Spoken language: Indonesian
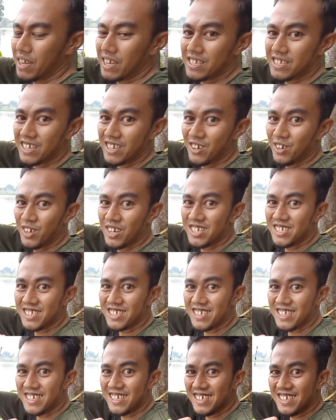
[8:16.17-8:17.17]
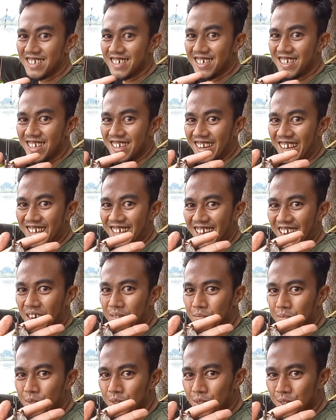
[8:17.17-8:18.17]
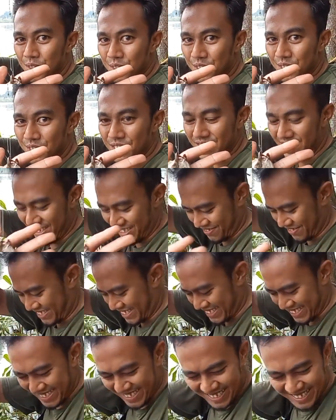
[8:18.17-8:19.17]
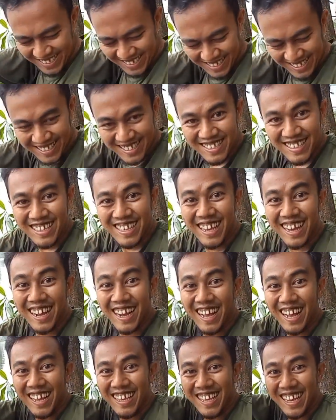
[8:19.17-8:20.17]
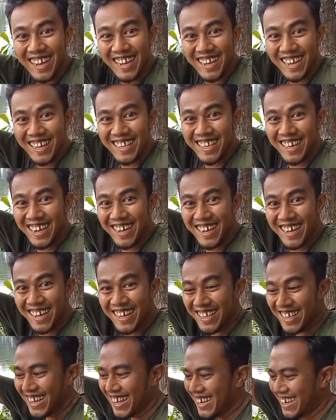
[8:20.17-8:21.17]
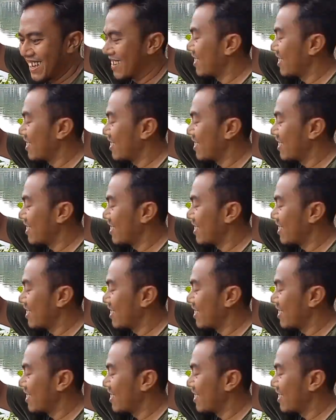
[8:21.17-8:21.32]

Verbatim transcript: Eceng Gonski nah ya lumayan ya enggak ya enggak ya enggak ya enggak